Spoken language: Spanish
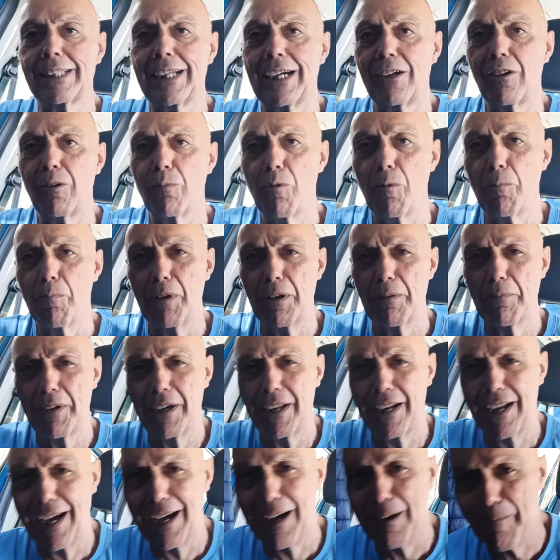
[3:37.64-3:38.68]
como
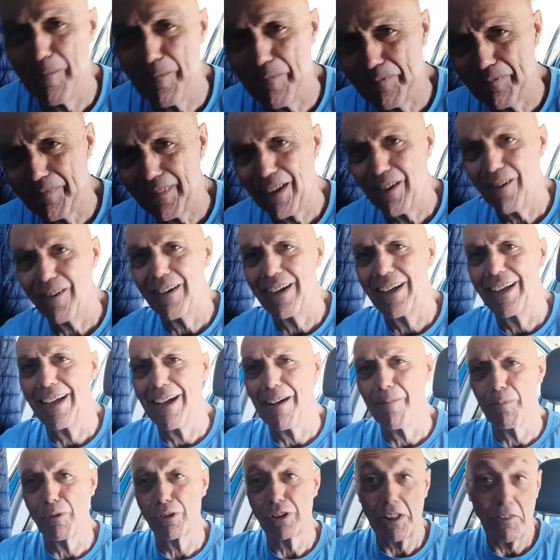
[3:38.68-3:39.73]
primera mm, eh,
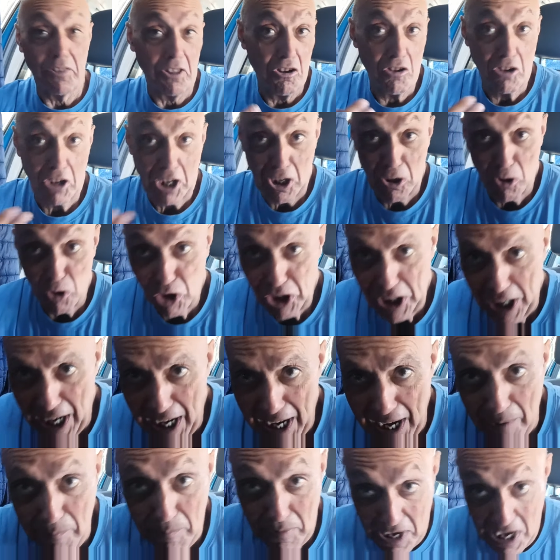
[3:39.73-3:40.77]
aportación que no sea
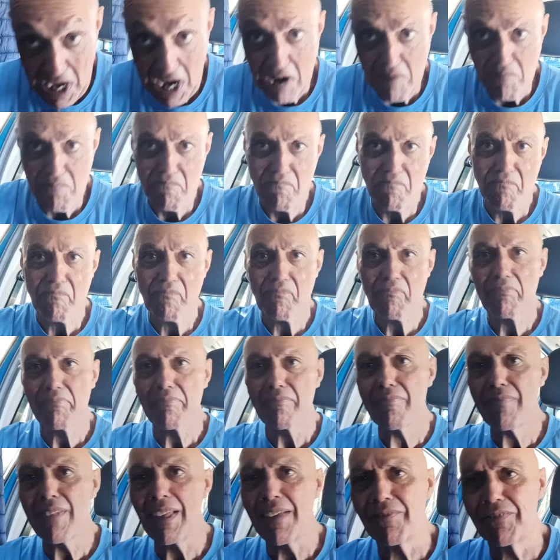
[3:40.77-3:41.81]
la mía,
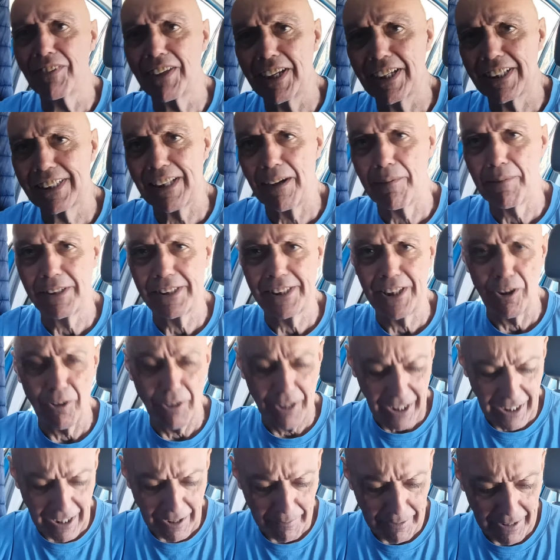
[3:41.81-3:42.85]
directamente lo
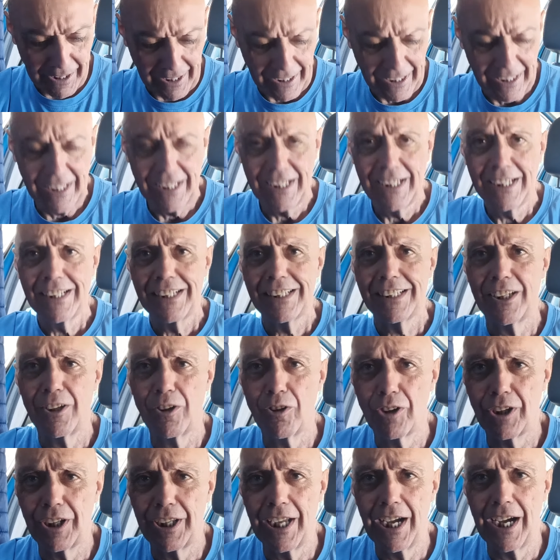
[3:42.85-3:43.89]
de Javier,
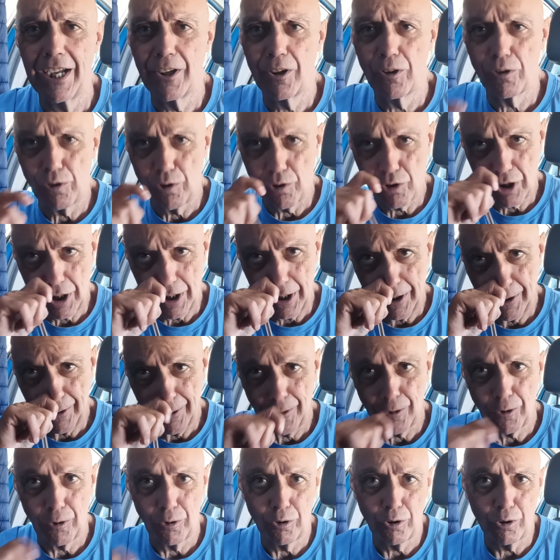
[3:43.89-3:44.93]
sino que ya hay otro
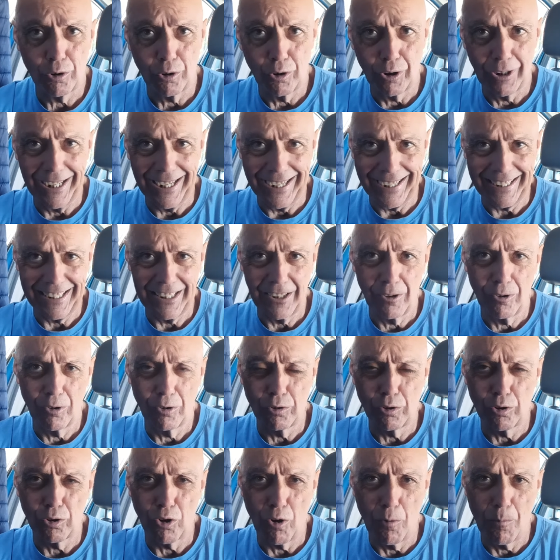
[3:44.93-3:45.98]
seguidor, otro guerrero,
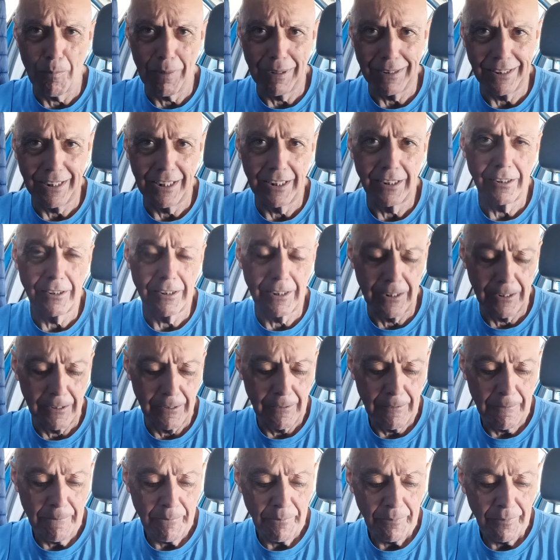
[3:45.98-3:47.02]
otro combatiente
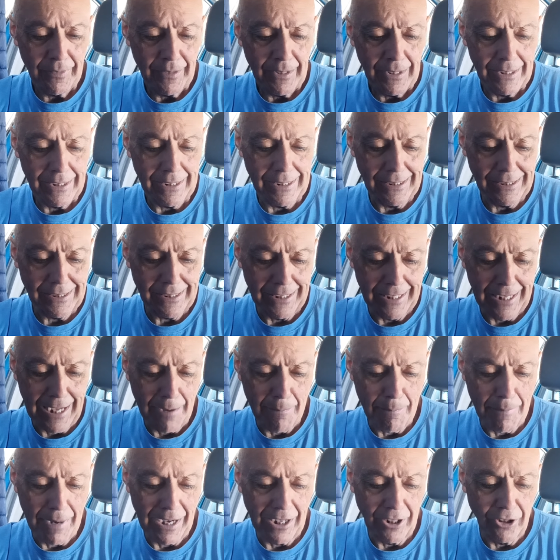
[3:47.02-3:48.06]
que se
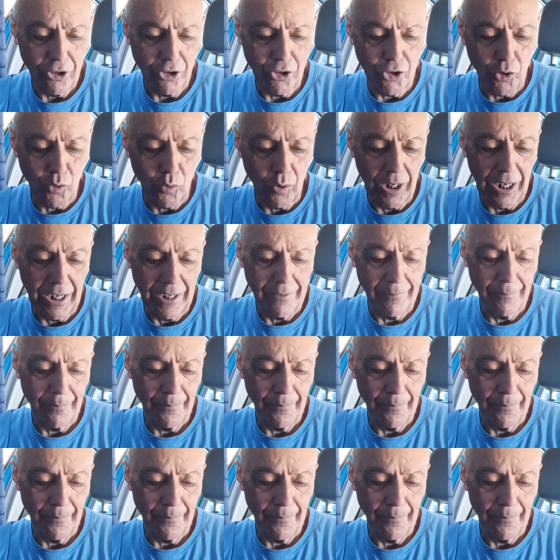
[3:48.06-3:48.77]
llama Julen